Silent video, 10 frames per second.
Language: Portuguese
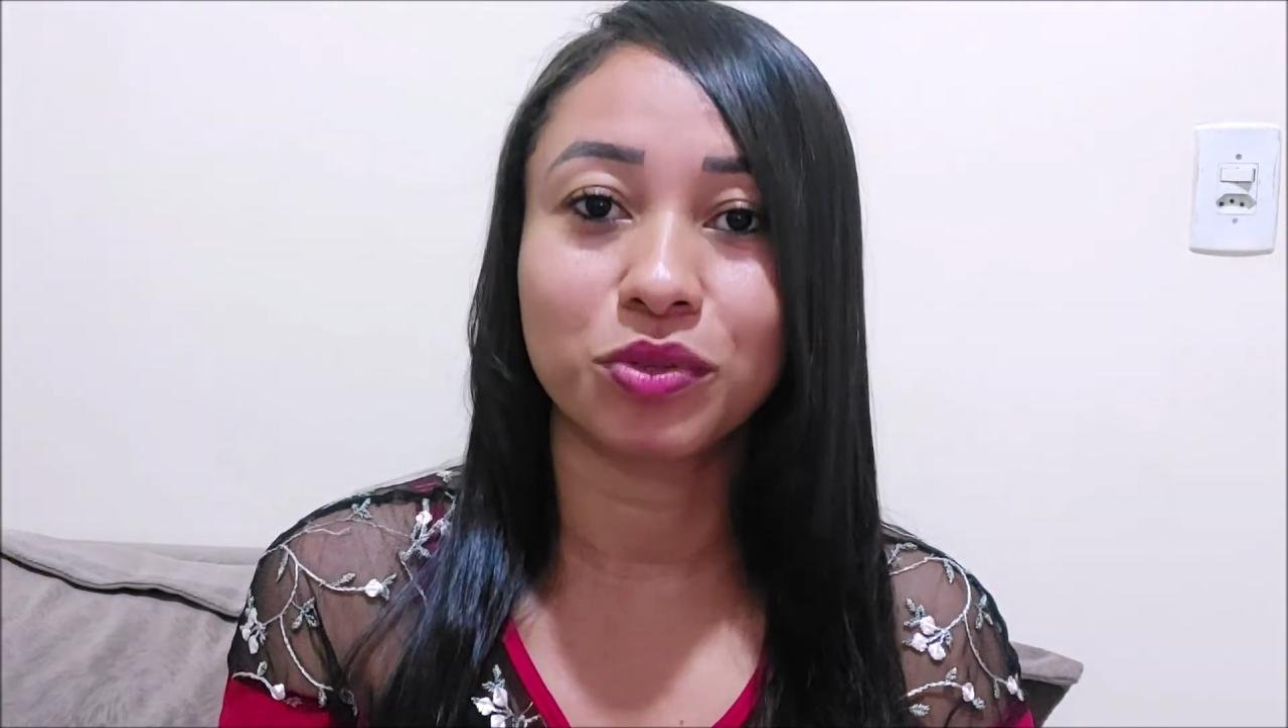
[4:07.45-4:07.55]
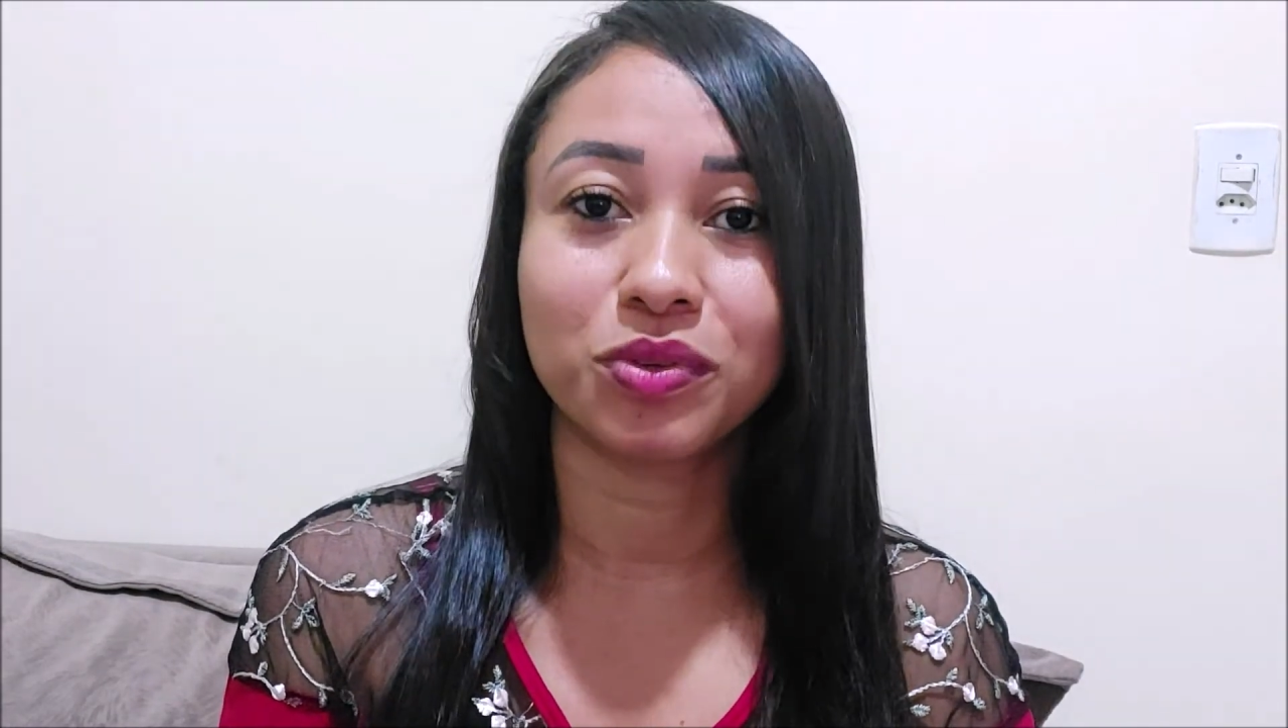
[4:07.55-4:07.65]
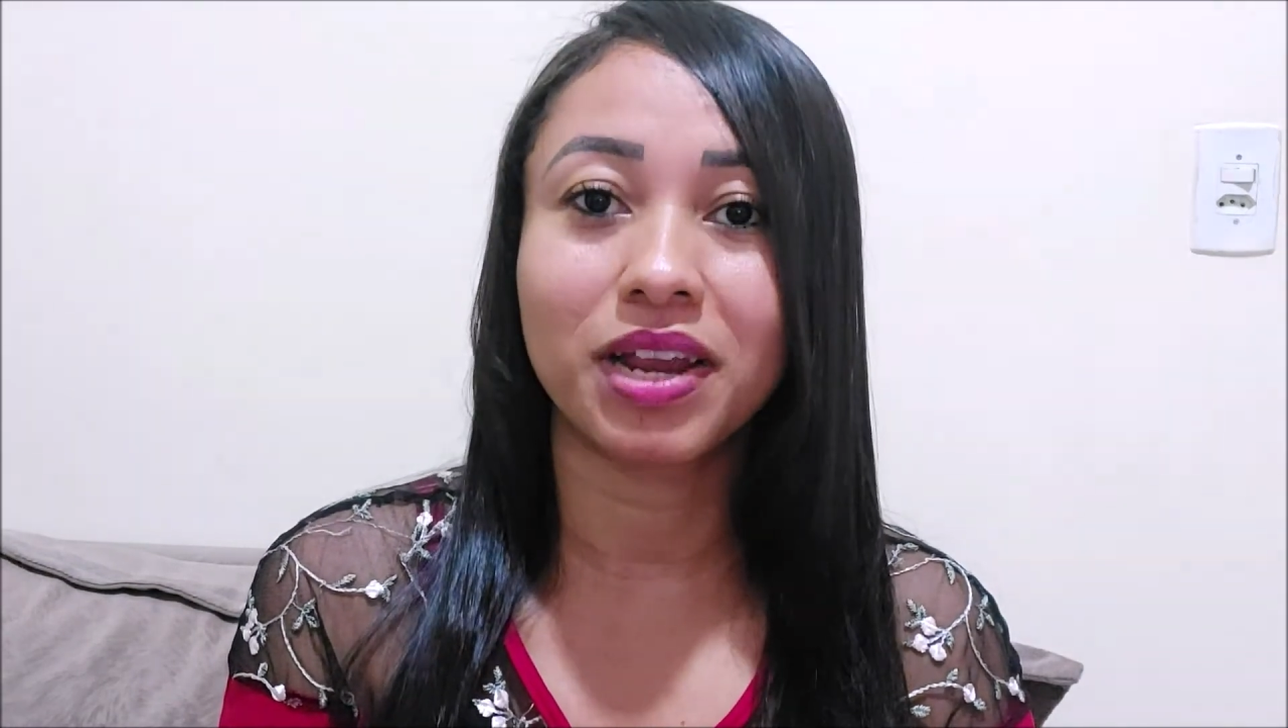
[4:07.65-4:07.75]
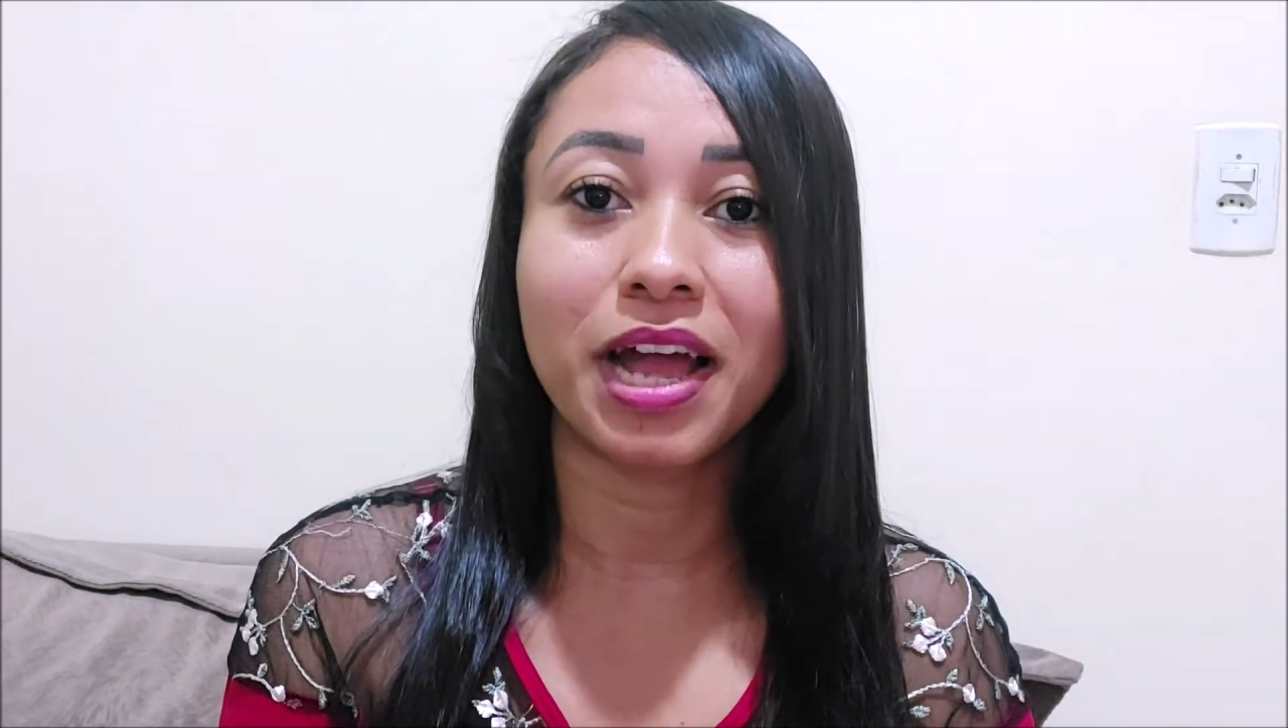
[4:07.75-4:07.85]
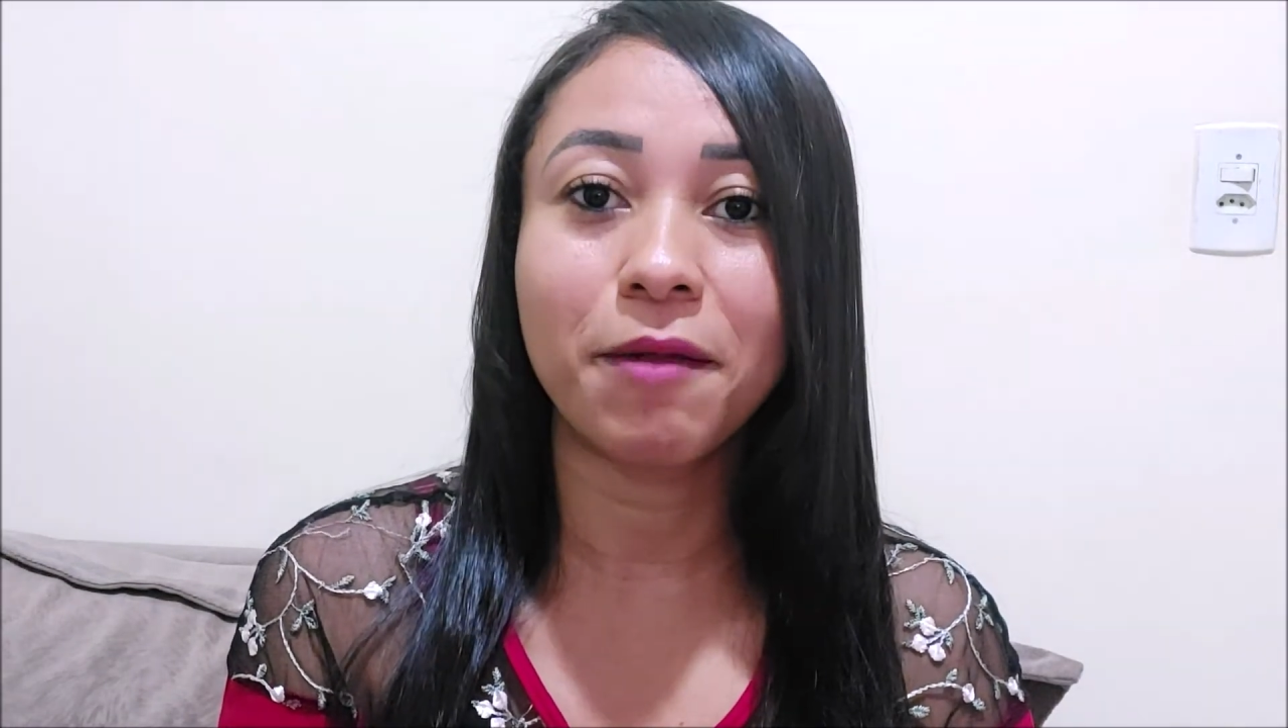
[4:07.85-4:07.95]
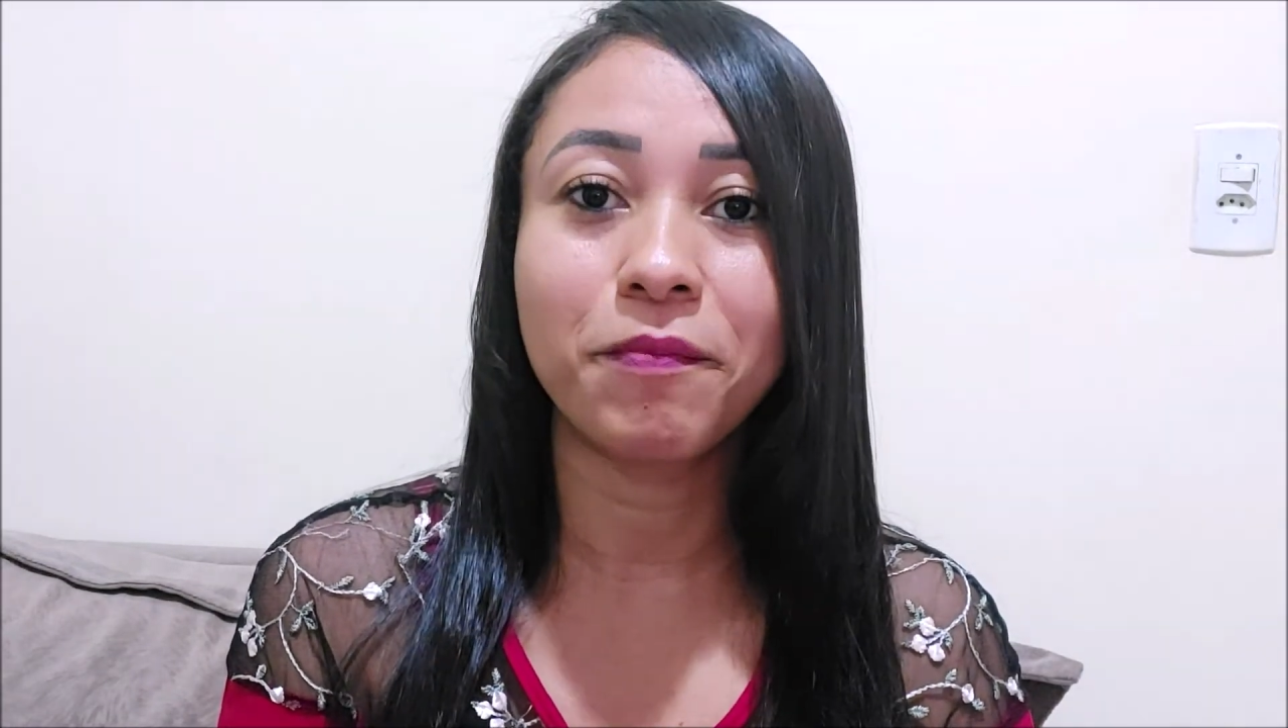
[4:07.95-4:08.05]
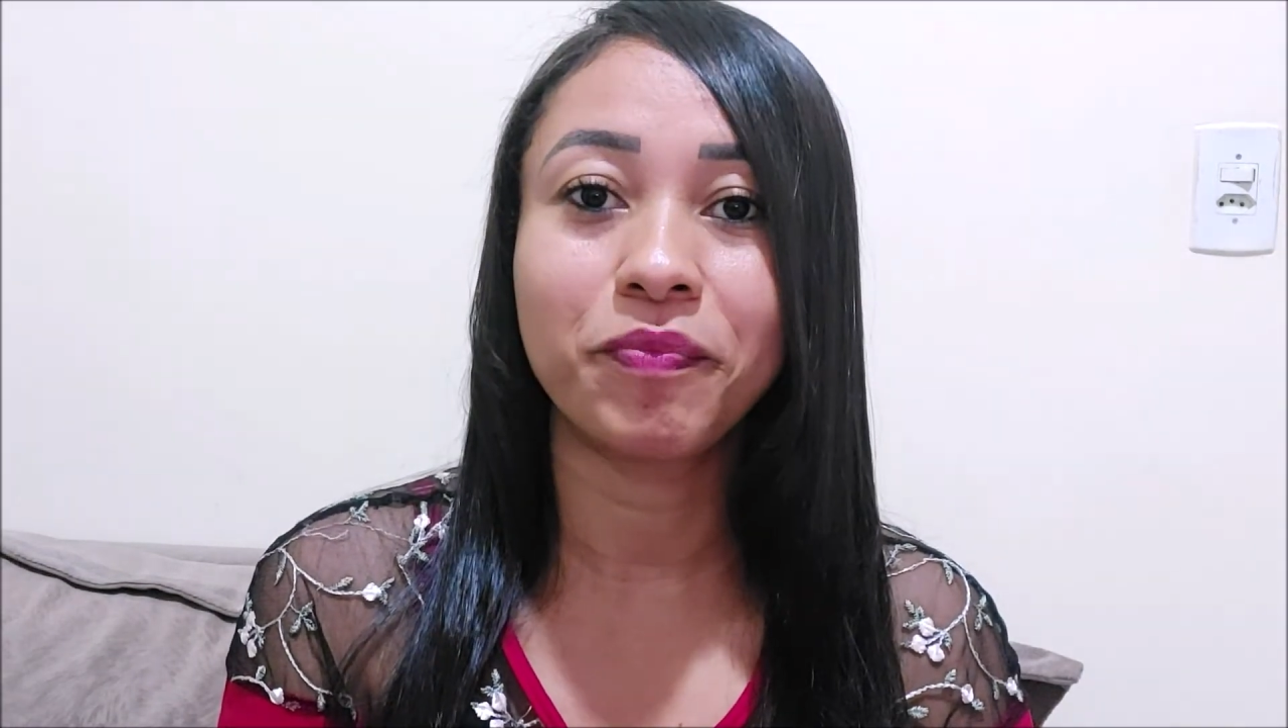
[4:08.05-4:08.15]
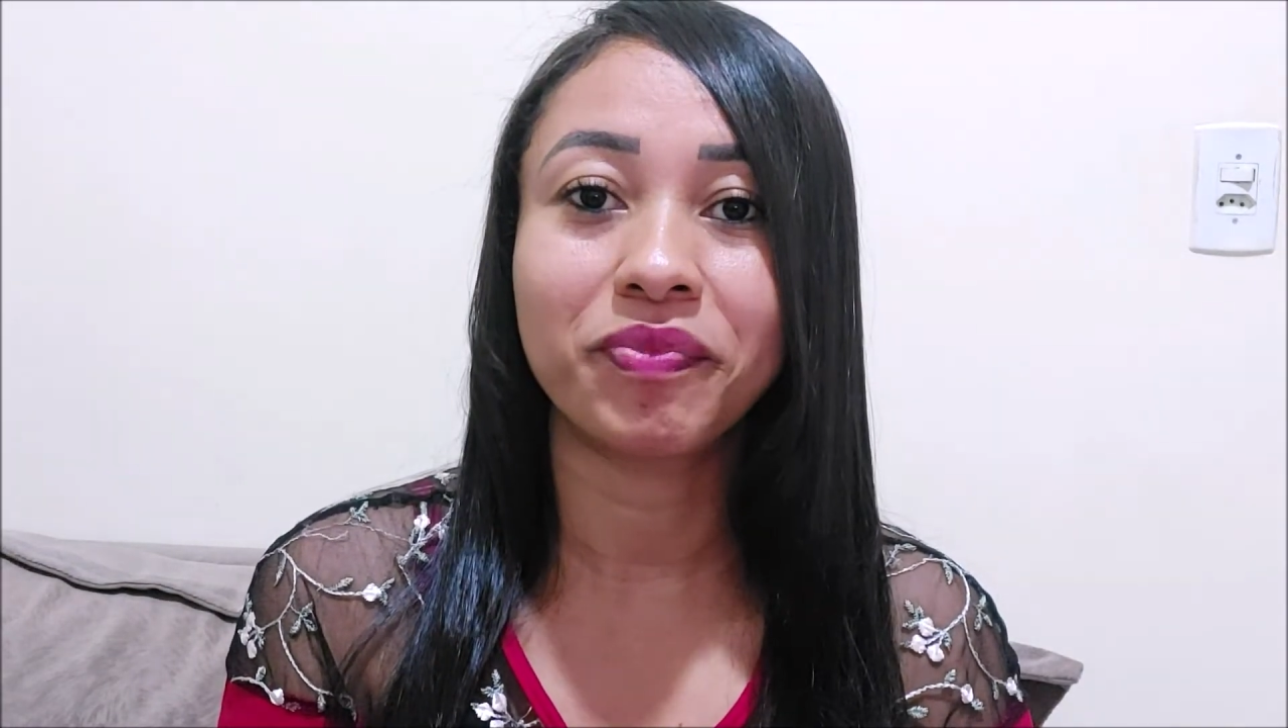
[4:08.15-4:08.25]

orar?